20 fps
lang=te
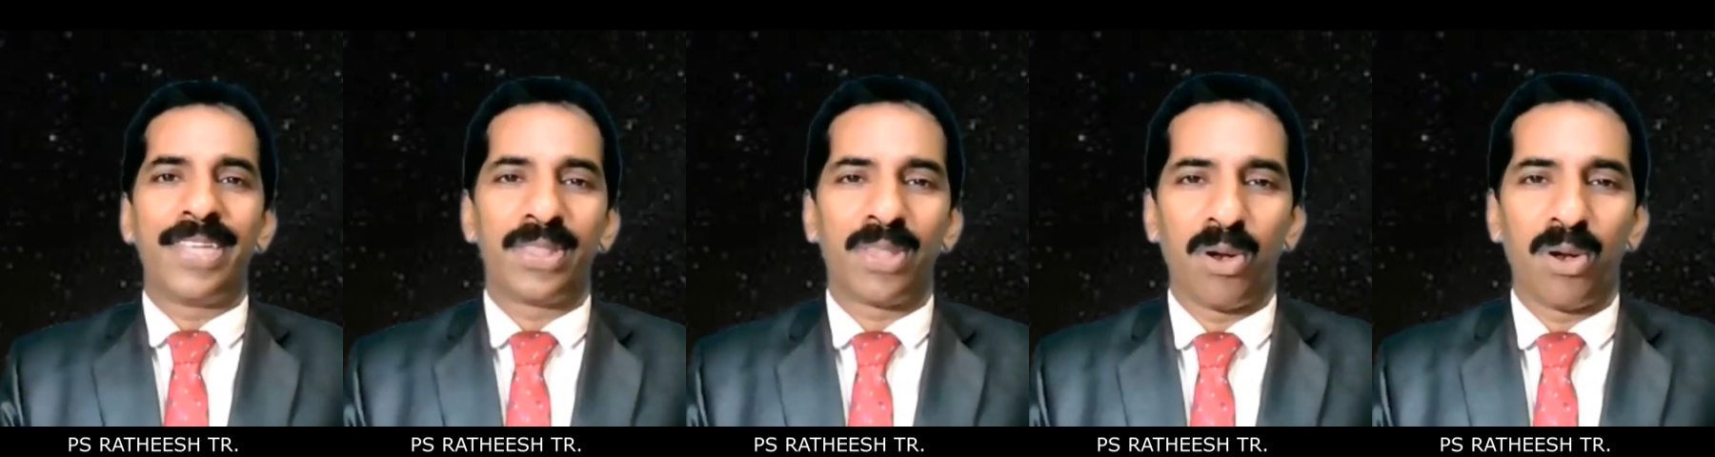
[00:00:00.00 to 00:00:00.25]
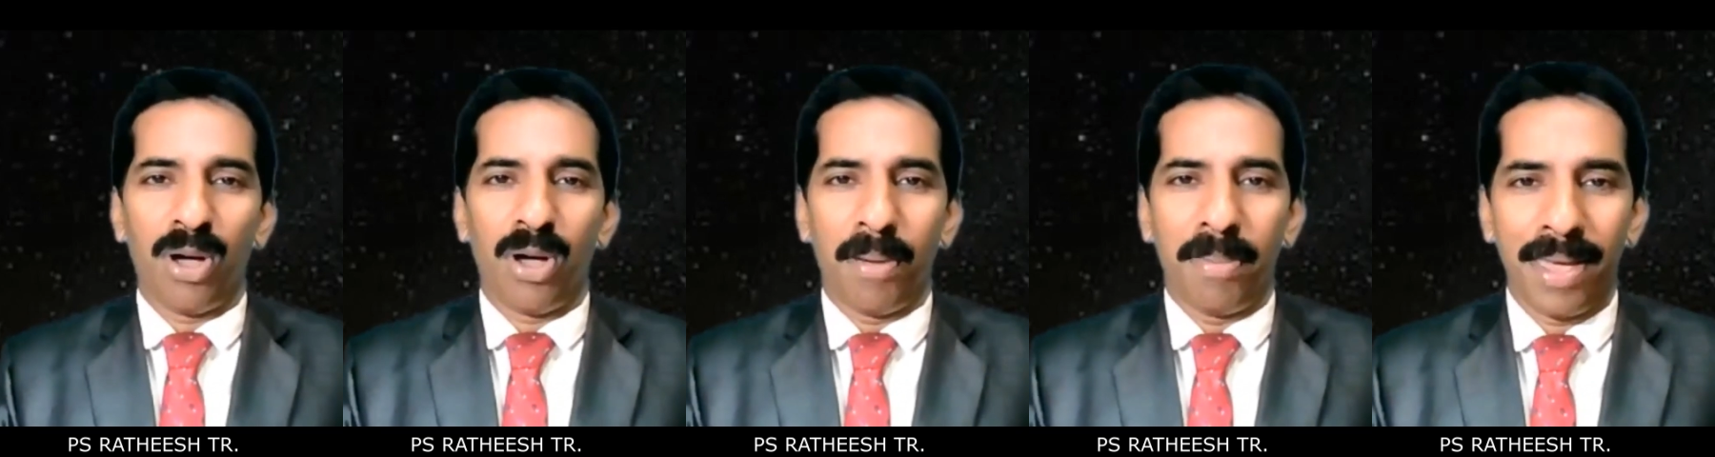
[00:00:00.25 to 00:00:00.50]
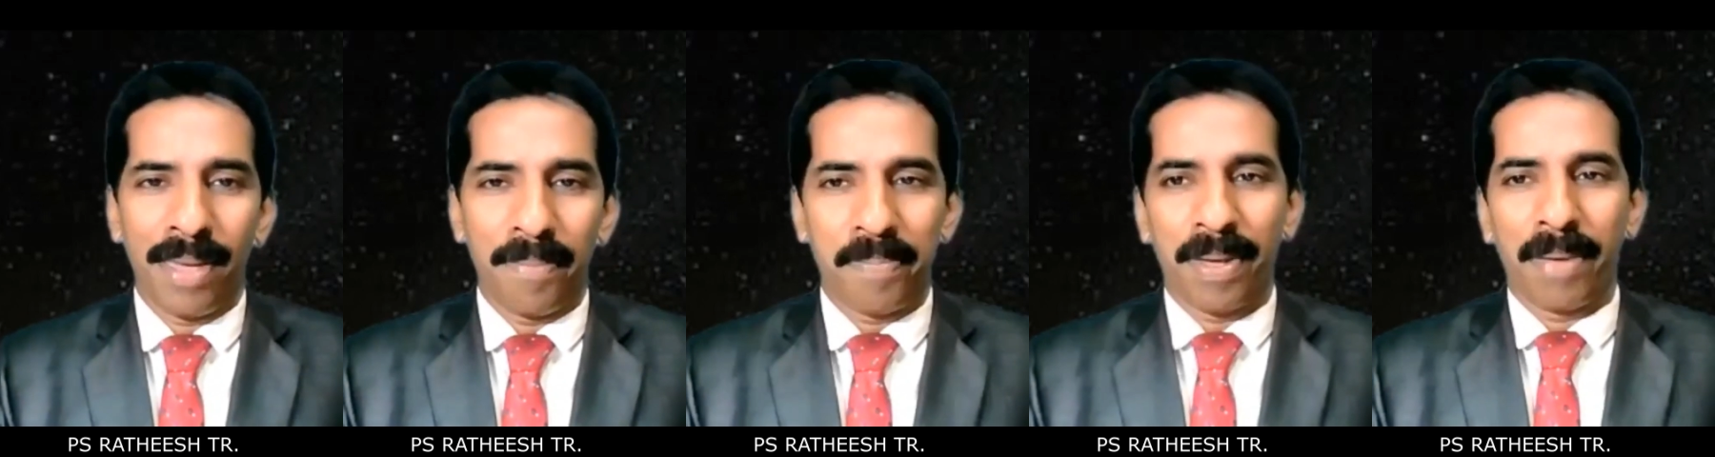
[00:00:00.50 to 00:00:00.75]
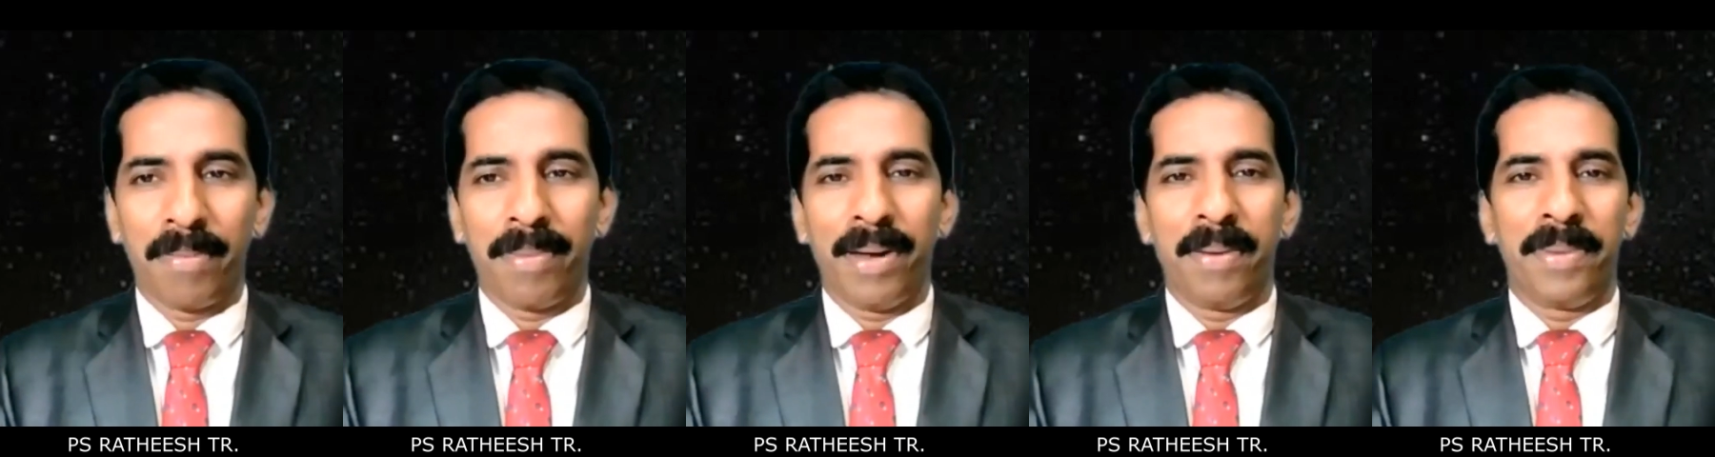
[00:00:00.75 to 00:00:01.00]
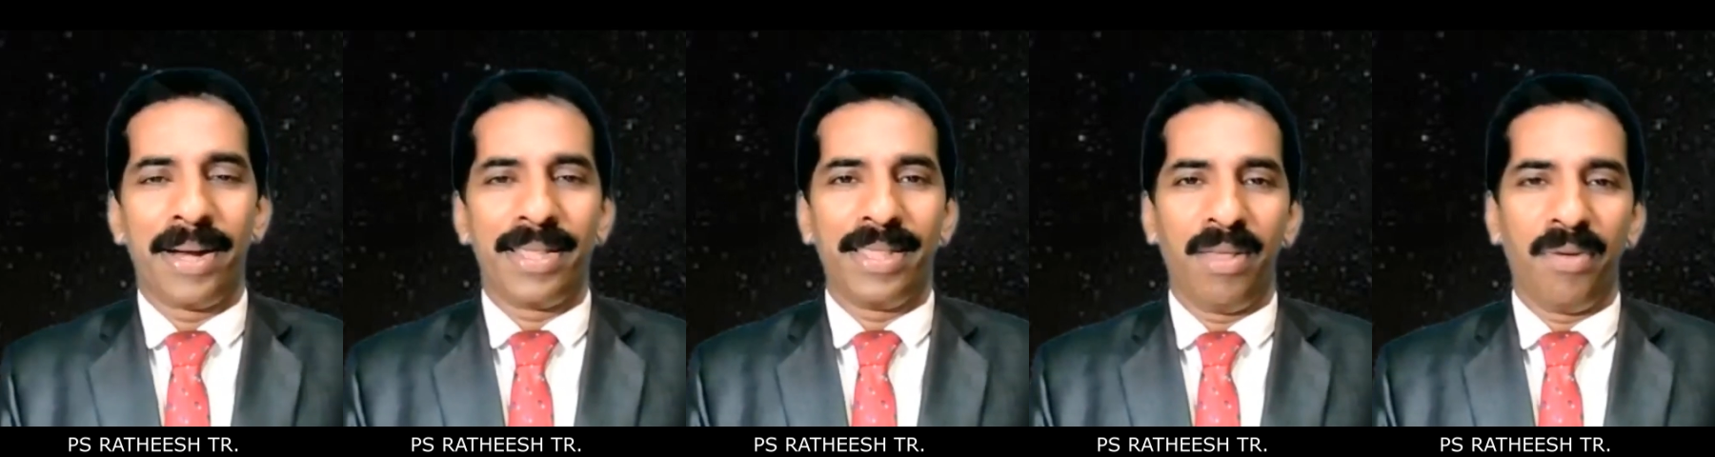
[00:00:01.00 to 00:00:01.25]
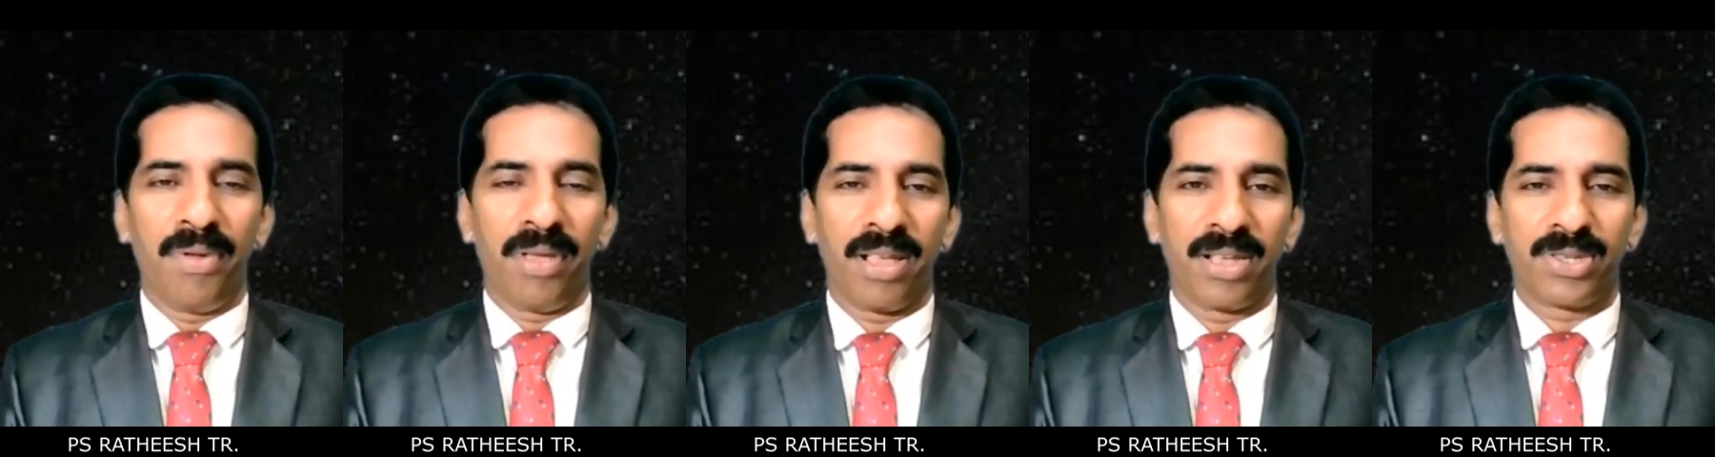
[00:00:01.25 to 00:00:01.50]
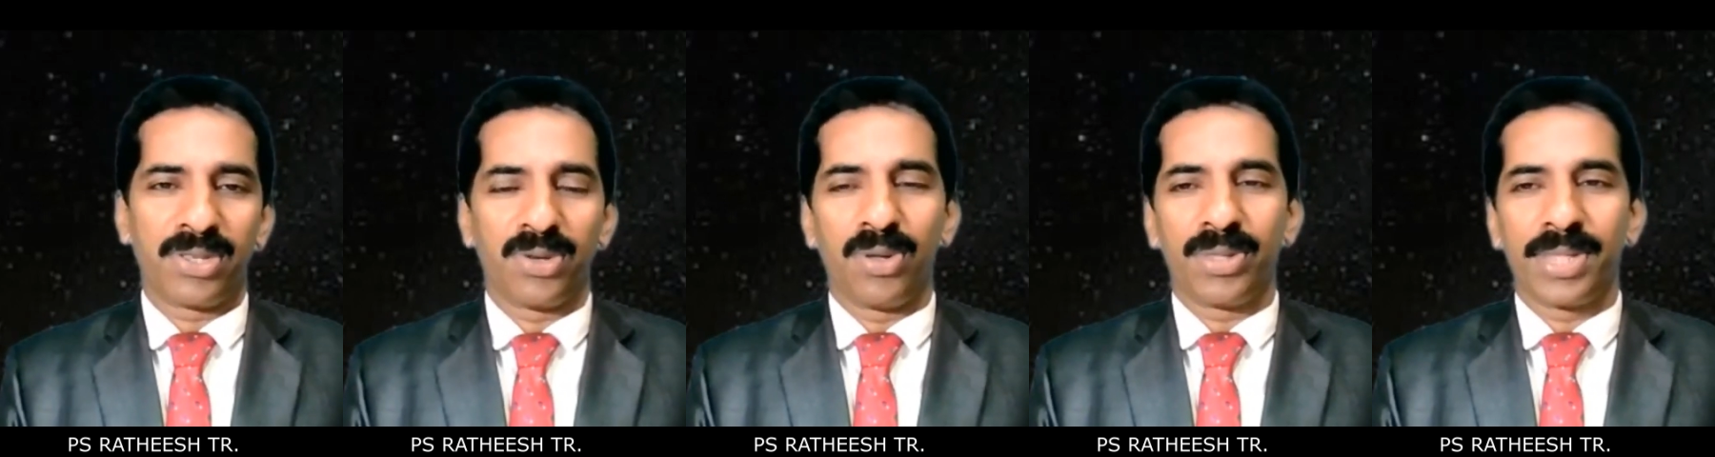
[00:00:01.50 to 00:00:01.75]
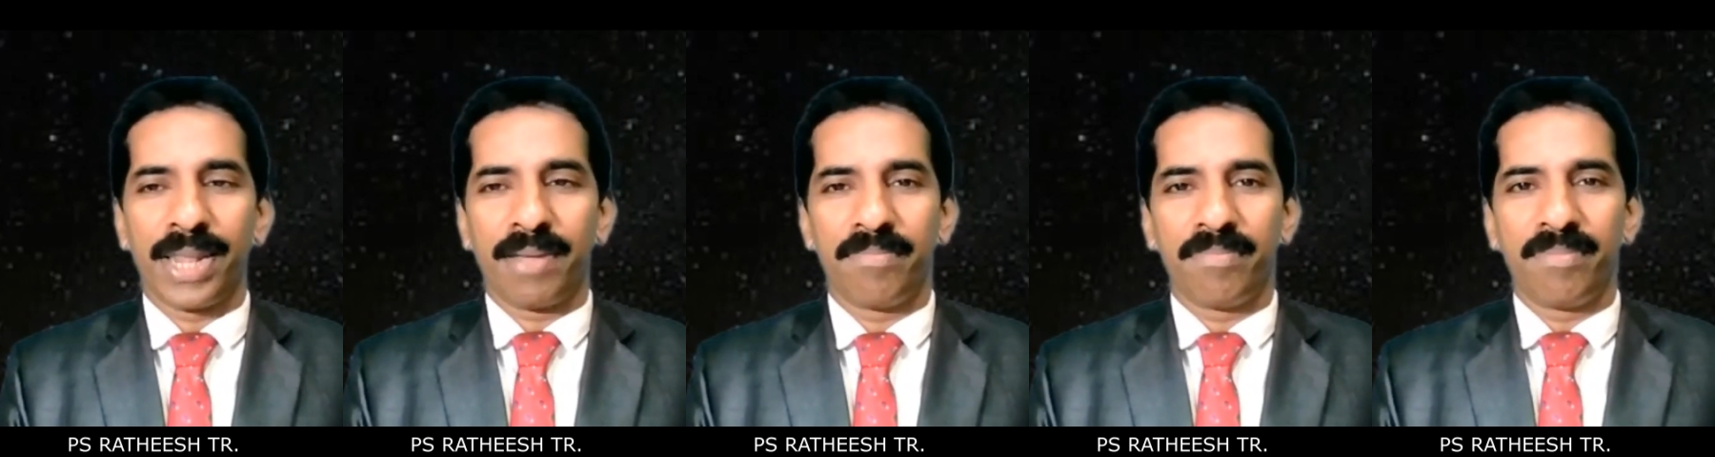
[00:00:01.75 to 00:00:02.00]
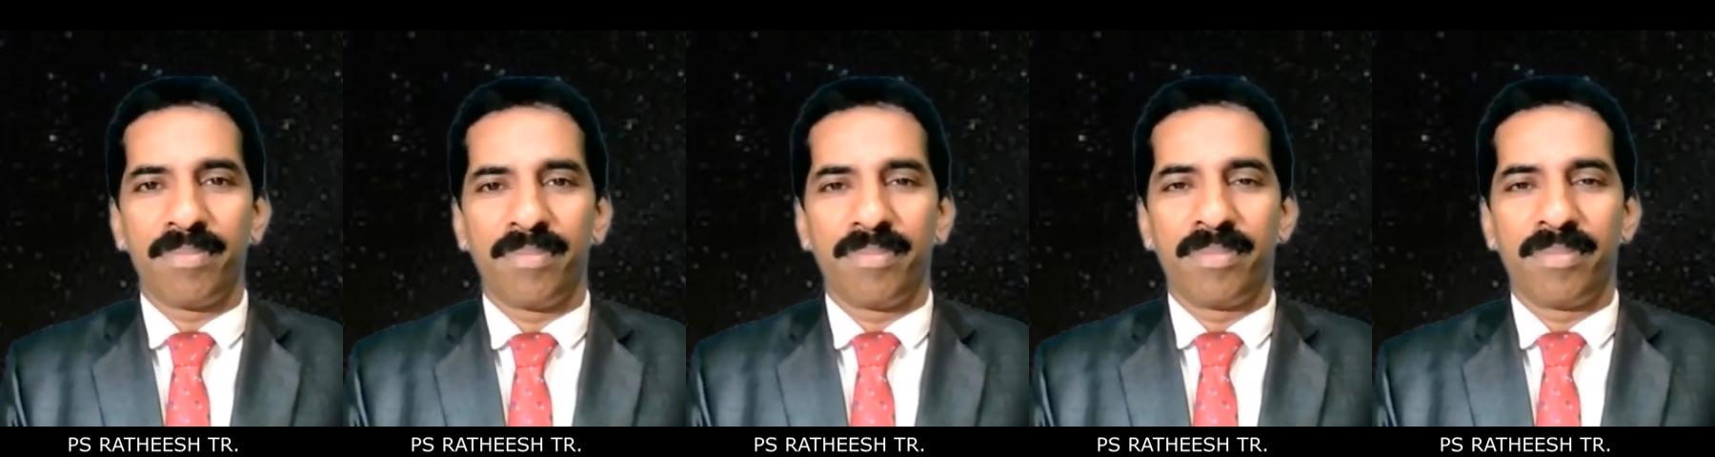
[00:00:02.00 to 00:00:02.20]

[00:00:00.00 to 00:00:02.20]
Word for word: చేతిలో అనమాట దేవునికి స్తోత్రం